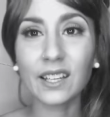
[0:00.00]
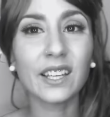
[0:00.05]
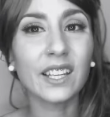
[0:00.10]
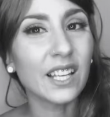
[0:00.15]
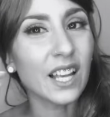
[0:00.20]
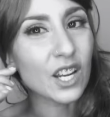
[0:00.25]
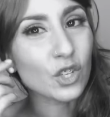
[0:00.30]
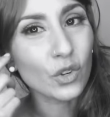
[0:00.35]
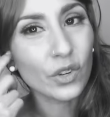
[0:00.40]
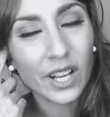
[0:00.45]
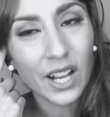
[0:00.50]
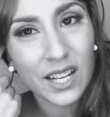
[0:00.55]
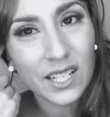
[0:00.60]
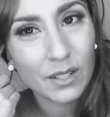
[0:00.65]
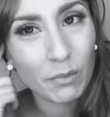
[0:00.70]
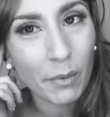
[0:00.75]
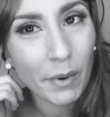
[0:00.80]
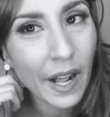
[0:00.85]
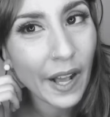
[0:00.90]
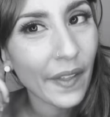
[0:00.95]
Y las orejas
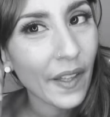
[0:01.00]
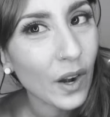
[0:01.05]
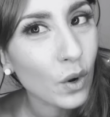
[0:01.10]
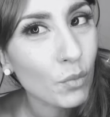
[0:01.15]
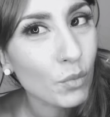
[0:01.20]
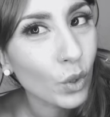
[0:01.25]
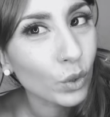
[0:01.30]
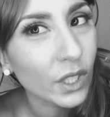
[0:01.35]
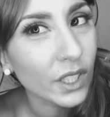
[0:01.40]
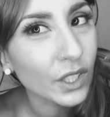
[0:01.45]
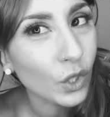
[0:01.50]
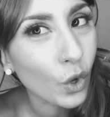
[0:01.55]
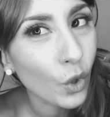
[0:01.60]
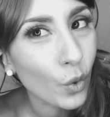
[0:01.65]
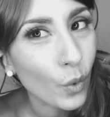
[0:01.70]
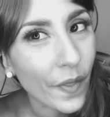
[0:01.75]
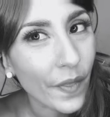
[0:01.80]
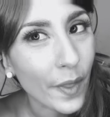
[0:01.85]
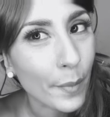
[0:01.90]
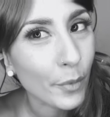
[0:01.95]
se me van a quedar como un auténtico
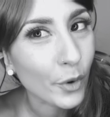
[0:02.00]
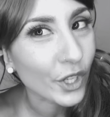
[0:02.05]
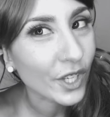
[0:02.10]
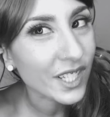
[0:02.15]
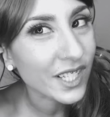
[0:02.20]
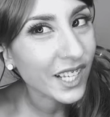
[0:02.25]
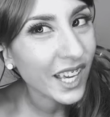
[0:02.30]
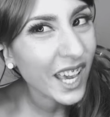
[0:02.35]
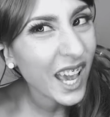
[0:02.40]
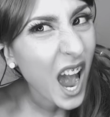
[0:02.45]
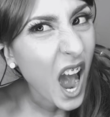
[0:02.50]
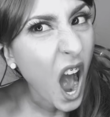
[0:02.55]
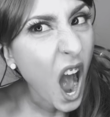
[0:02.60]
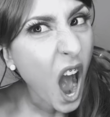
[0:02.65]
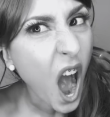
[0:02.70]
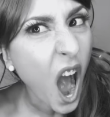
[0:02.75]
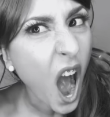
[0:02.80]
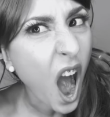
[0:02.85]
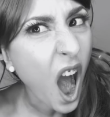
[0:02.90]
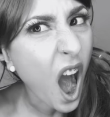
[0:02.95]
duende, porque es que...
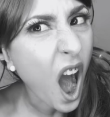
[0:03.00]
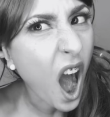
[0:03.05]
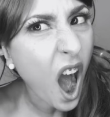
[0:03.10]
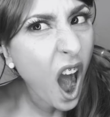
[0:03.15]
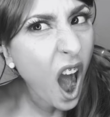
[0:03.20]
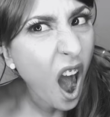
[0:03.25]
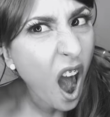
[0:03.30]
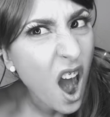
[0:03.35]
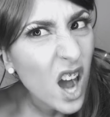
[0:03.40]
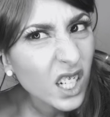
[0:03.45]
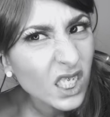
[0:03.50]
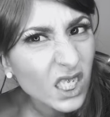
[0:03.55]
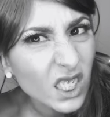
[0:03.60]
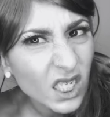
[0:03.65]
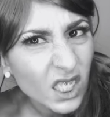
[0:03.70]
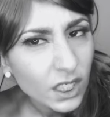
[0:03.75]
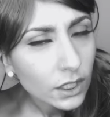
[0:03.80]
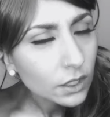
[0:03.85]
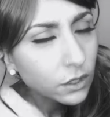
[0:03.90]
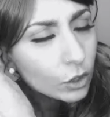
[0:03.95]
¡Ah!
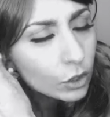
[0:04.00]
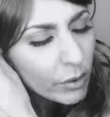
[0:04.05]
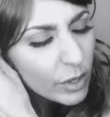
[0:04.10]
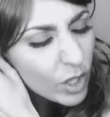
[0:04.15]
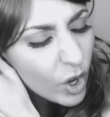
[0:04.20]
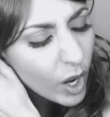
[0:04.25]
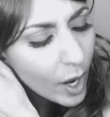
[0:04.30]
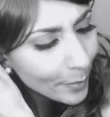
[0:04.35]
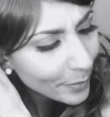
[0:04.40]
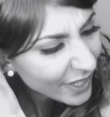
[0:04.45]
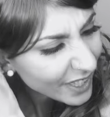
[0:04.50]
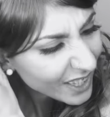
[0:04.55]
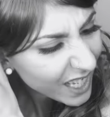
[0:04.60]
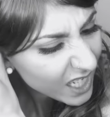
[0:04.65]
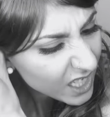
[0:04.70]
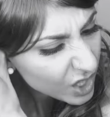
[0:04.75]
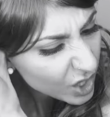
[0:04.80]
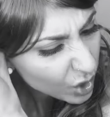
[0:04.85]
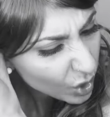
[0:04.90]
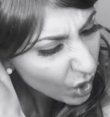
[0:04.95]
No sabéis lo que aprieta
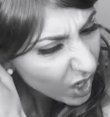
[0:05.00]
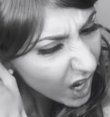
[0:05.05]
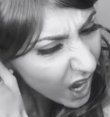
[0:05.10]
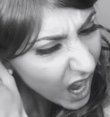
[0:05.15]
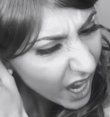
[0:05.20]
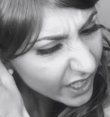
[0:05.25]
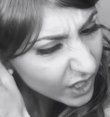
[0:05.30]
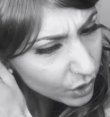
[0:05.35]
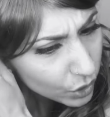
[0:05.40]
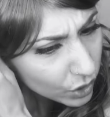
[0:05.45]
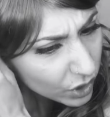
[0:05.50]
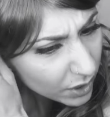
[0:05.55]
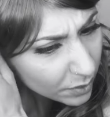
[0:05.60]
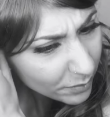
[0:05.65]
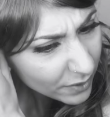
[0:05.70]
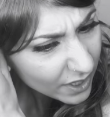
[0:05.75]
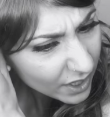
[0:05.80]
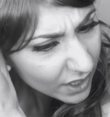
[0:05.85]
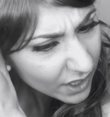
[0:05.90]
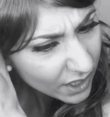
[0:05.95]
esto. ¡Ay, que
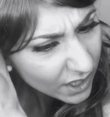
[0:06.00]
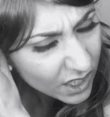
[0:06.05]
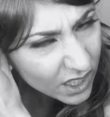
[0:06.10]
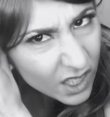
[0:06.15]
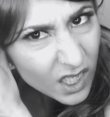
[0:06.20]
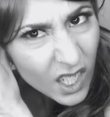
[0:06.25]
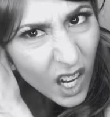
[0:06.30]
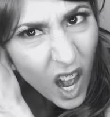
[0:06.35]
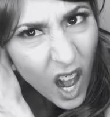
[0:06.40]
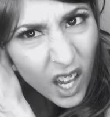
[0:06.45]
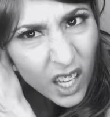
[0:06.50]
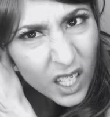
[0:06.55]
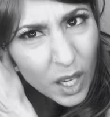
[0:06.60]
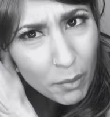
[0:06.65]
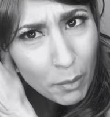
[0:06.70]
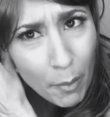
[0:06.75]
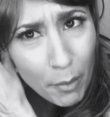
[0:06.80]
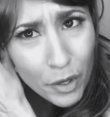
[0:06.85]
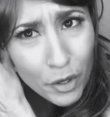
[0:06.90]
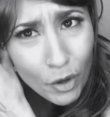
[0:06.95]
me dije! ¡Ay, que
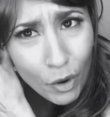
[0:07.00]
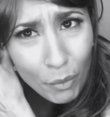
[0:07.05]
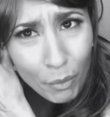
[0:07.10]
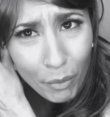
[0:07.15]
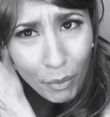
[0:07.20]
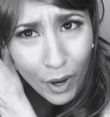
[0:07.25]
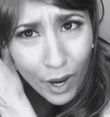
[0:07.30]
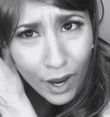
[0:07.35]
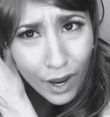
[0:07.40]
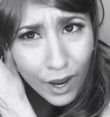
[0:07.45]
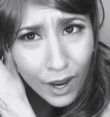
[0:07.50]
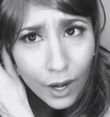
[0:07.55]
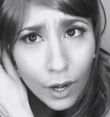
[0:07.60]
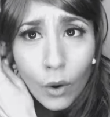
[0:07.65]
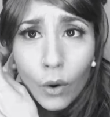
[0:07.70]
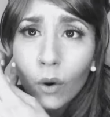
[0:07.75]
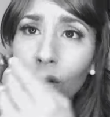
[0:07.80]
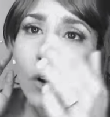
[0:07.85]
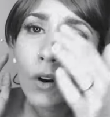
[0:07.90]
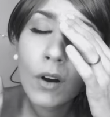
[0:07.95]
me pillo el
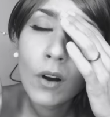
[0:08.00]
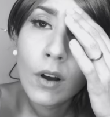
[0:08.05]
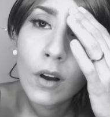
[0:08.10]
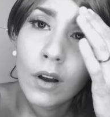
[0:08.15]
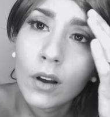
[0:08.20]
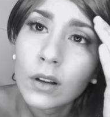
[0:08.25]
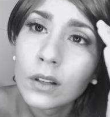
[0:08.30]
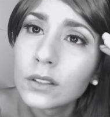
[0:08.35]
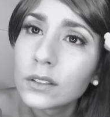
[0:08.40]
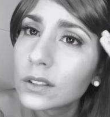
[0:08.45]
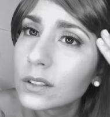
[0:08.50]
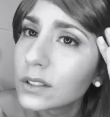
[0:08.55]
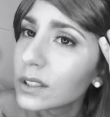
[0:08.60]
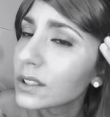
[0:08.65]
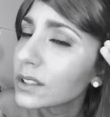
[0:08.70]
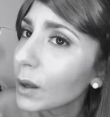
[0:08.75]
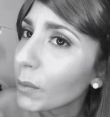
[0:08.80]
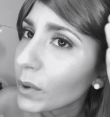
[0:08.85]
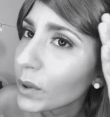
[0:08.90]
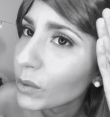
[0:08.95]
pelo! Si es que
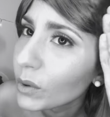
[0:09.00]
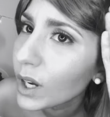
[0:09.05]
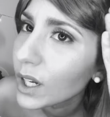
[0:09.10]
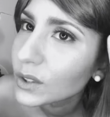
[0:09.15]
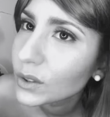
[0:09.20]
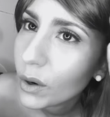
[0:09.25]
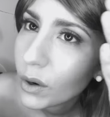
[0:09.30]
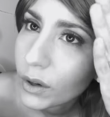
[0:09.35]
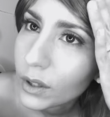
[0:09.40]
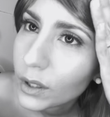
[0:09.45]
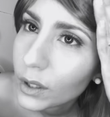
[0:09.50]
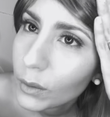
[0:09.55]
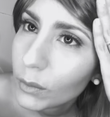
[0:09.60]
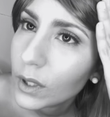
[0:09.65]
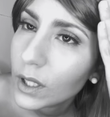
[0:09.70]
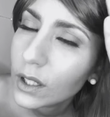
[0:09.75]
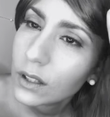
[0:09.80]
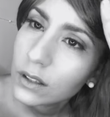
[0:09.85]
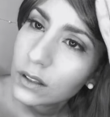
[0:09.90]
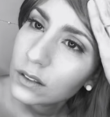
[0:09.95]
esta peluca es
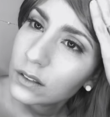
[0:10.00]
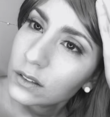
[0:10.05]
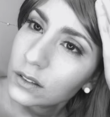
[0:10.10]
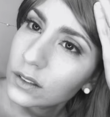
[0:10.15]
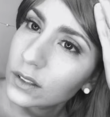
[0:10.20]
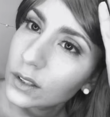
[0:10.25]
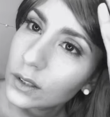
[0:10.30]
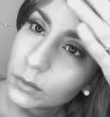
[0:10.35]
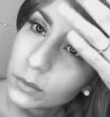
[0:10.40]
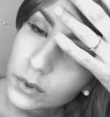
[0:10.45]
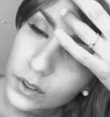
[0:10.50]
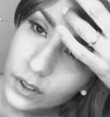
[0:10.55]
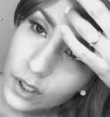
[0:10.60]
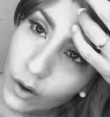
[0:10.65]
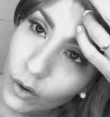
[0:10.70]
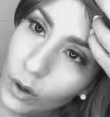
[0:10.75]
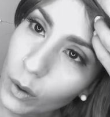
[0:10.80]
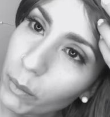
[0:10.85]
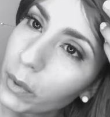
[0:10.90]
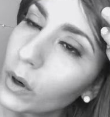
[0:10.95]
horrible. Pero es que
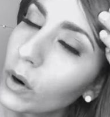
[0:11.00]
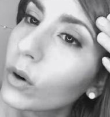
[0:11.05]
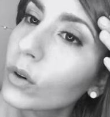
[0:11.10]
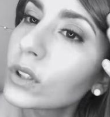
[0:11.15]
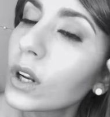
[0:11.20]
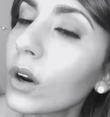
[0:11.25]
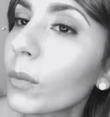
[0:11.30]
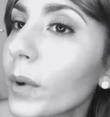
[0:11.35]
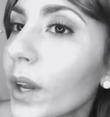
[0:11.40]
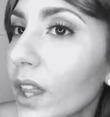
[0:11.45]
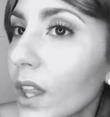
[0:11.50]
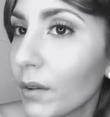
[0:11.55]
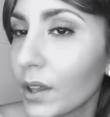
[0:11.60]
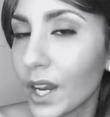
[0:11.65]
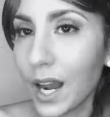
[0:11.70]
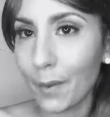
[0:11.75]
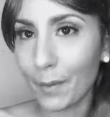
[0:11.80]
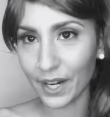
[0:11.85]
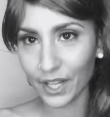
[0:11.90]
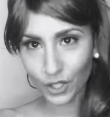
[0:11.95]
con el pelo rosa no me queda bien
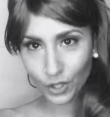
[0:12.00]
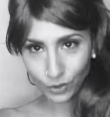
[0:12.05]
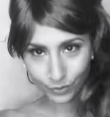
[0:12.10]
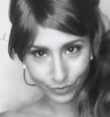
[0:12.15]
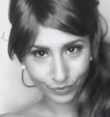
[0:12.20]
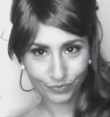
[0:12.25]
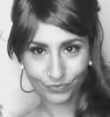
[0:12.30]
el amarillo.